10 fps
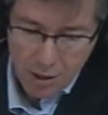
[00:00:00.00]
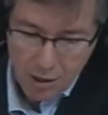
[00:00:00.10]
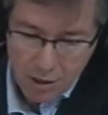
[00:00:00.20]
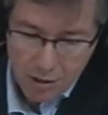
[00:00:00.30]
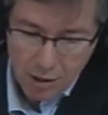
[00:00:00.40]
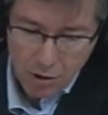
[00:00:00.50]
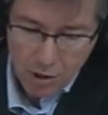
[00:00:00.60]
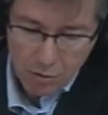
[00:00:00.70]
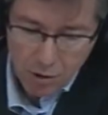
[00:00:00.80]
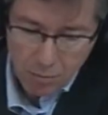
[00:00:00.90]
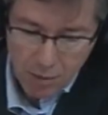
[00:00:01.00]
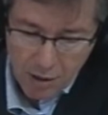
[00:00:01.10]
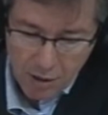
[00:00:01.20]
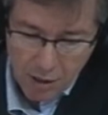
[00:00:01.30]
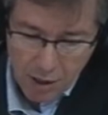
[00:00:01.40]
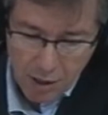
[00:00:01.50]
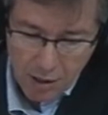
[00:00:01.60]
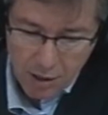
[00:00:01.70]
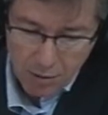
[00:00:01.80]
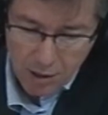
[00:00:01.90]
que harían esa hoja de ruta, parecía
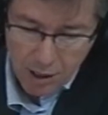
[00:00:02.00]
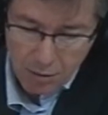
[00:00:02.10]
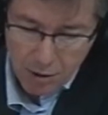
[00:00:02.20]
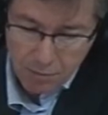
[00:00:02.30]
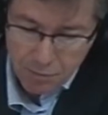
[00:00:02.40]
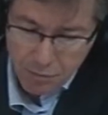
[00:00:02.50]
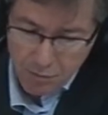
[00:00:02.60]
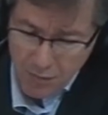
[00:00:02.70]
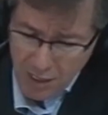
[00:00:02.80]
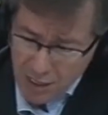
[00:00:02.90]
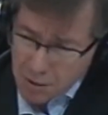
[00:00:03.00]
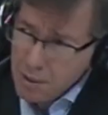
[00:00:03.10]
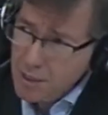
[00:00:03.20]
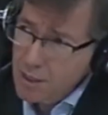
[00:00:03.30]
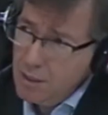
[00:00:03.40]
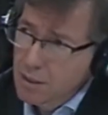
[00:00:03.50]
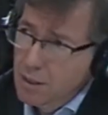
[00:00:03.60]
inevitable. Es verdad